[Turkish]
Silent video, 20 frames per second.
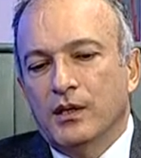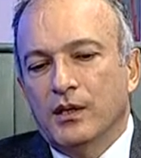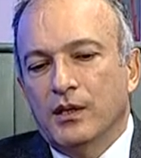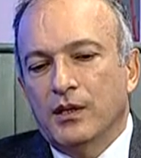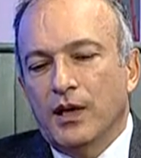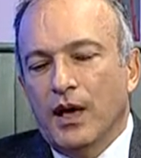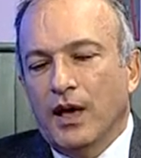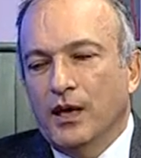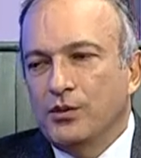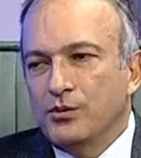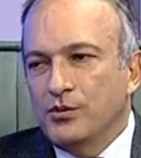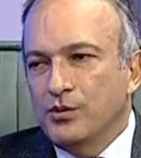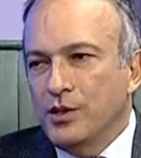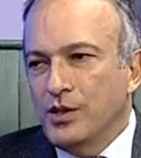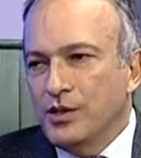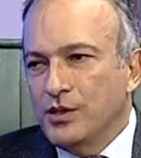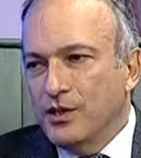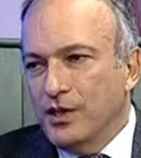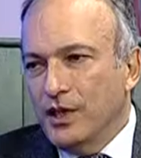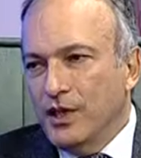yani
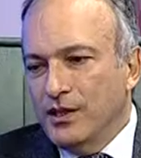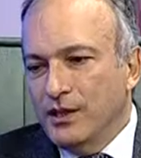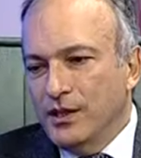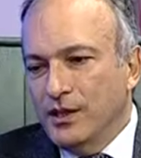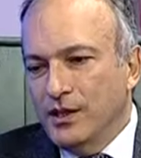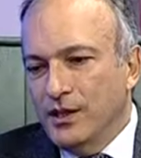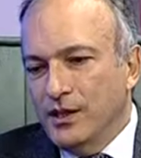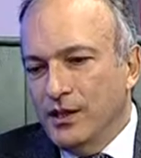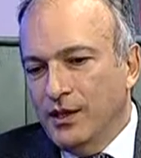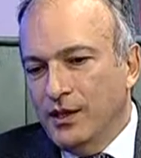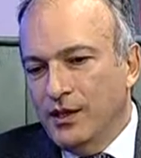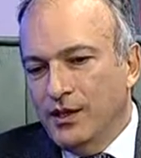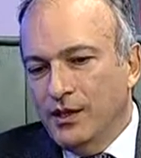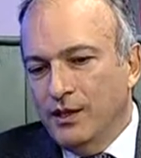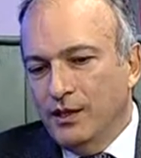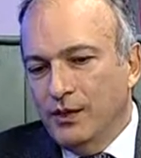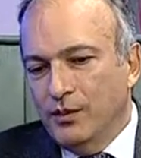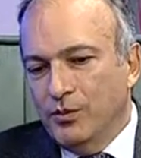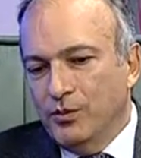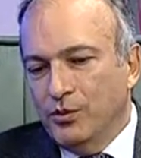süreçler hani
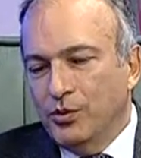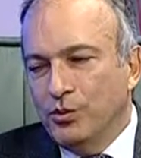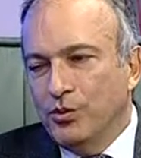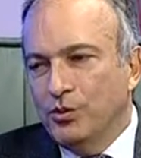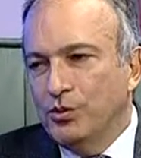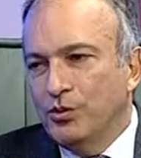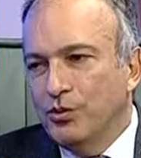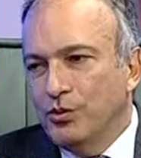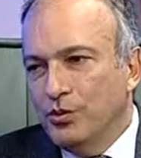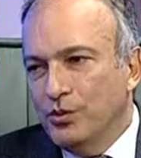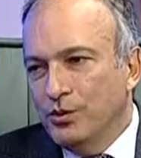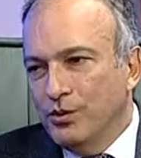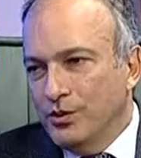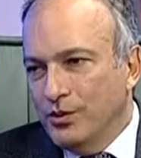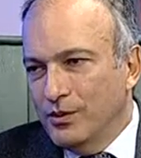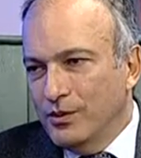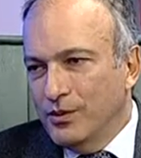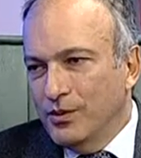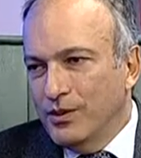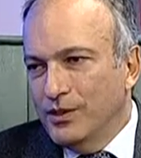e, bulduğu
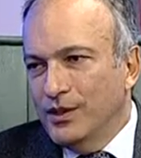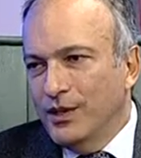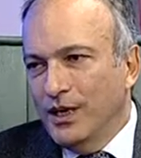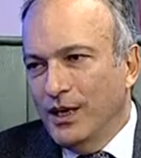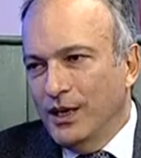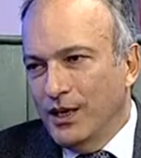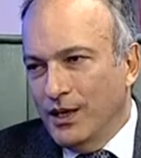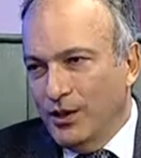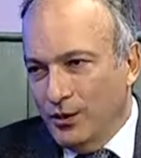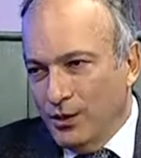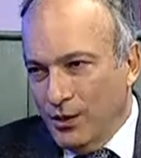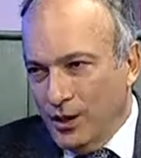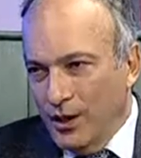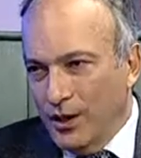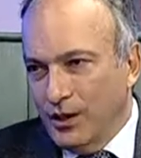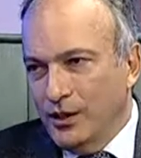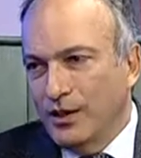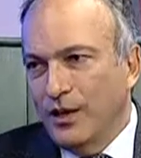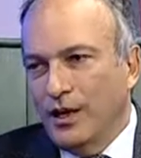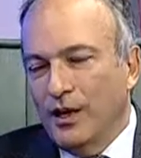yere göre
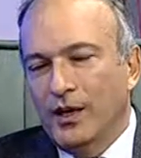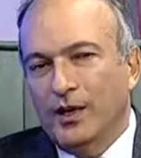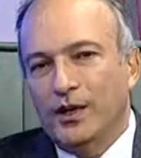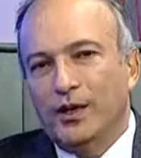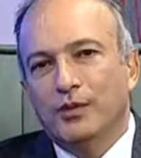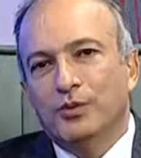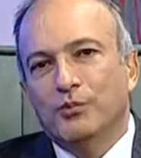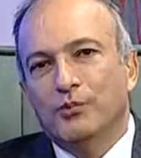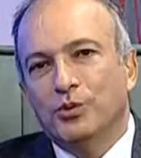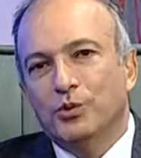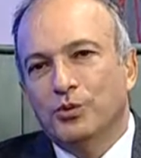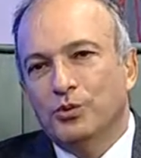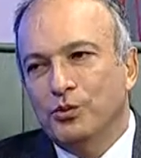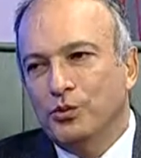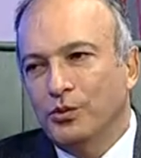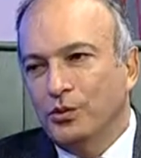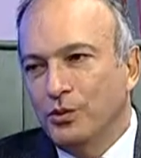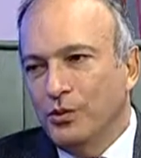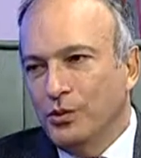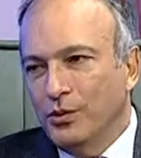yani
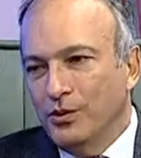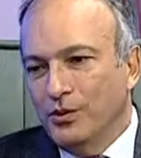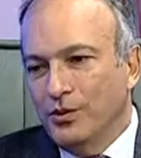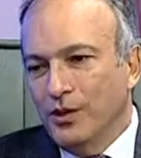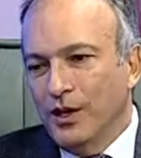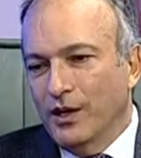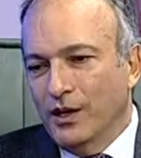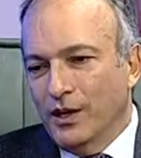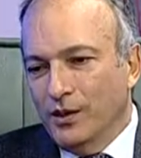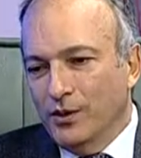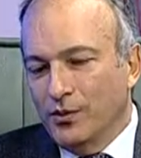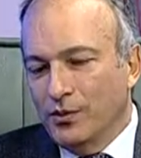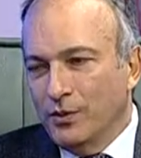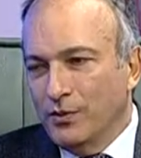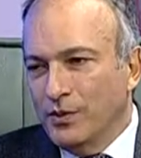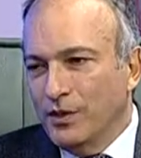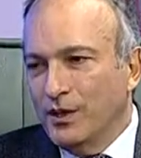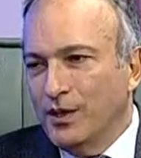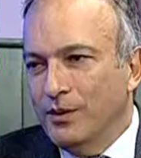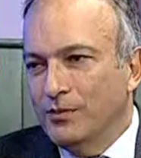bulunduğu
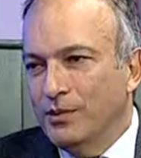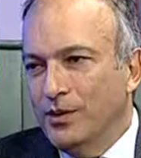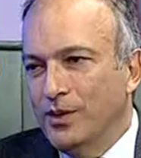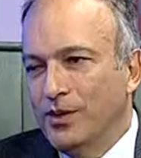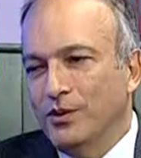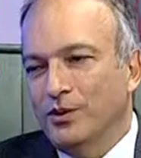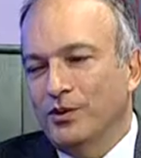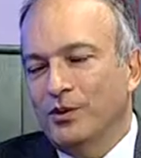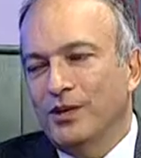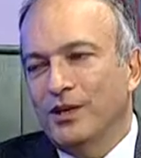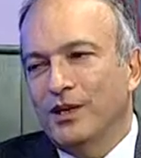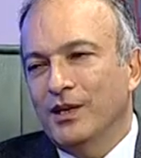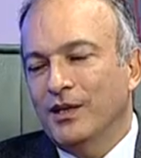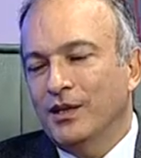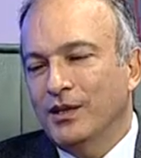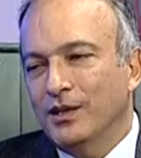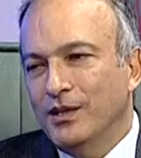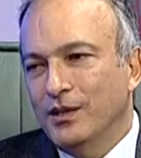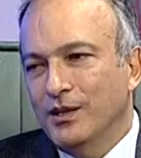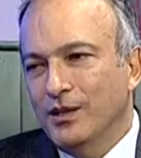anatomik yapıya göre
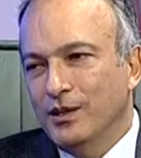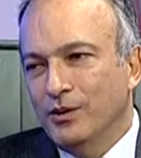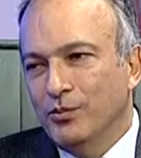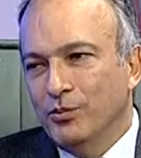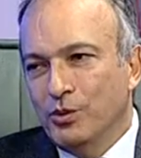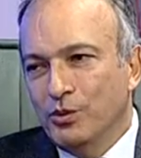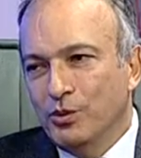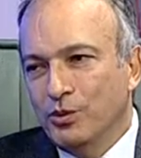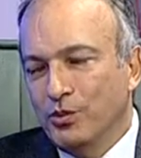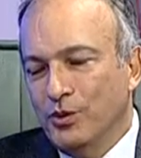e, bulgu